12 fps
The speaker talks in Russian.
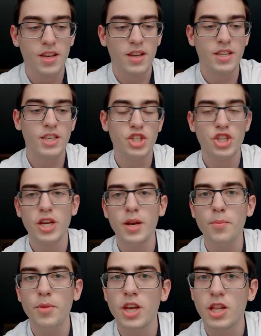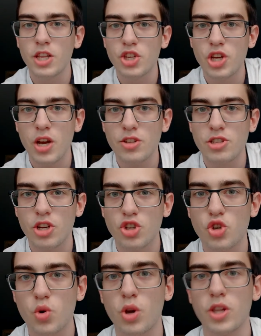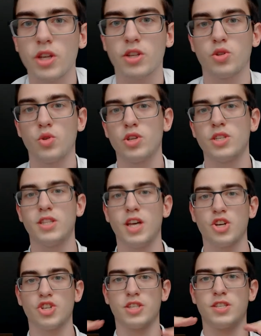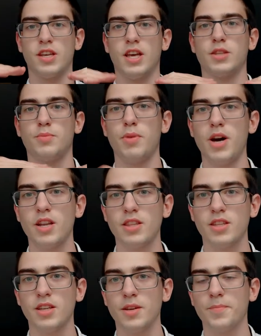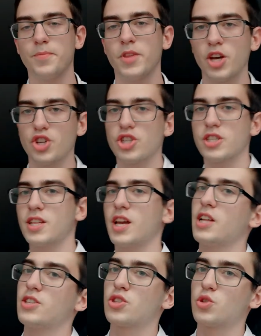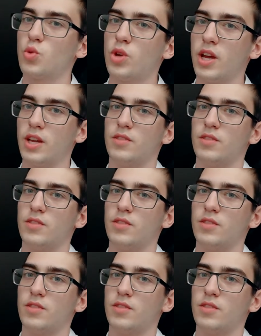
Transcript: Ничем не отличаются от школьных, то есть также стоят парты, также стоят стулья.